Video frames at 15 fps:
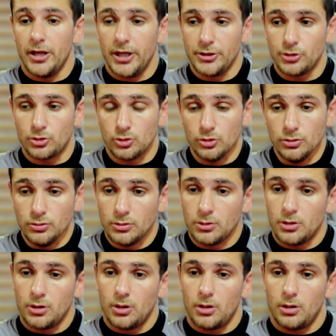Et du coup,
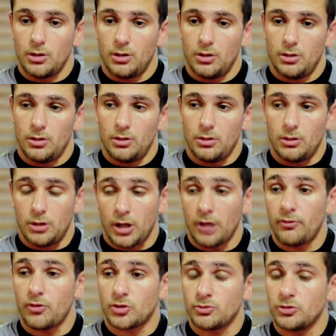
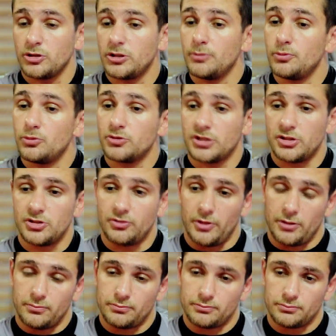là, franchement, on était plutôt satisfait.